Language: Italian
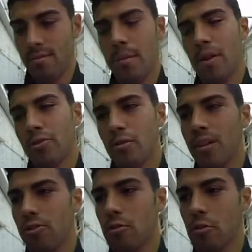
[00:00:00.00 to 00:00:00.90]
Vabbè, ho
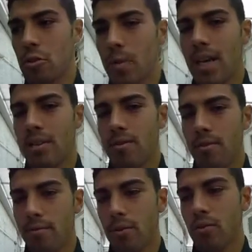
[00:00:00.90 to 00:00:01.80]
trovato il mio spazio a
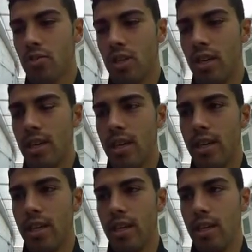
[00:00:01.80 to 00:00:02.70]
Foggia,
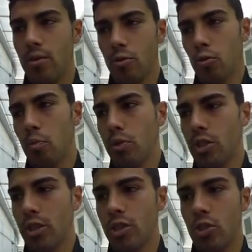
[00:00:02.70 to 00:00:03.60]
è un gruppo
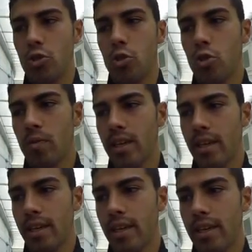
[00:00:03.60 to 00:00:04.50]
di, di
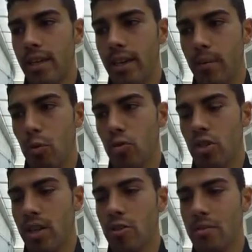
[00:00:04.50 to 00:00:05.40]
giovani che appunto
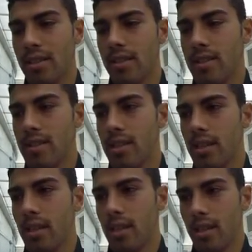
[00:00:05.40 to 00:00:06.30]
cercano di
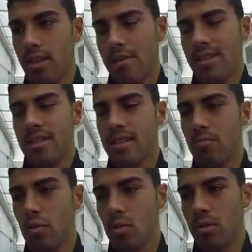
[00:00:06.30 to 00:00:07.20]
mettersi, di mettersi,
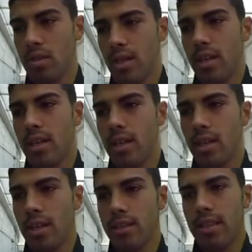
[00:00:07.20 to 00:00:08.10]
in mostra,
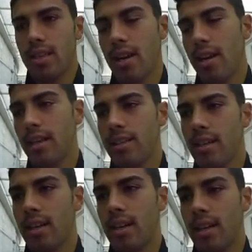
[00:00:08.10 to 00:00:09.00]
è stata
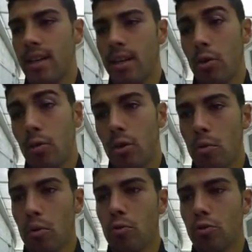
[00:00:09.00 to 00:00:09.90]
un'annata in cui
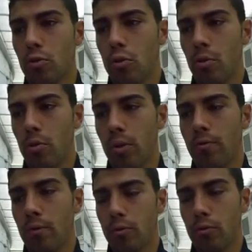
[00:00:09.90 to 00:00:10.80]
comunque ho avuto un
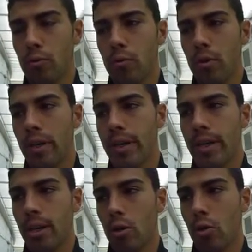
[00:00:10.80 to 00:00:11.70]
infortunio
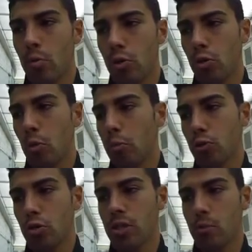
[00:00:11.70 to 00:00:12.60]
e non ho potuto, non ho
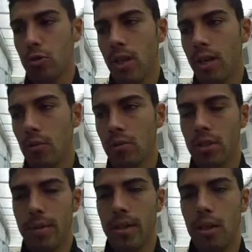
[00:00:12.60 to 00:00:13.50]
potuto disputare le
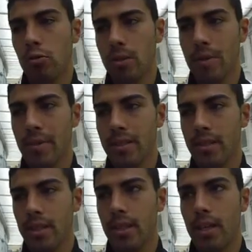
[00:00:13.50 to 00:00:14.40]
ultime, le ultime
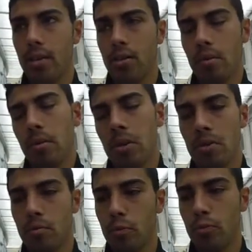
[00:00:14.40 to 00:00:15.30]
partite, ecco.
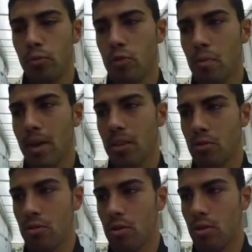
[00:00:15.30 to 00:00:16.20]
però tutto sommato
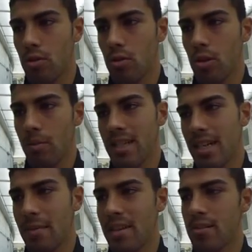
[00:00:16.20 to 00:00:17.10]
sono
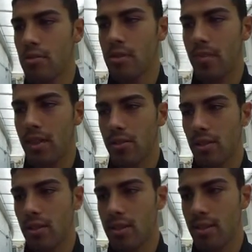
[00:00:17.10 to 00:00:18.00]
parzialmente soddisfatto
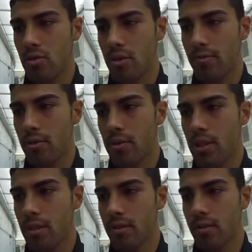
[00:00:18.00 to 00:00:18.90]
ecco, della stagione a
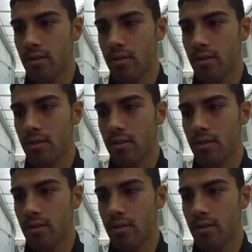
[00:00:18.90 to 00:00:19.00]
Foggia.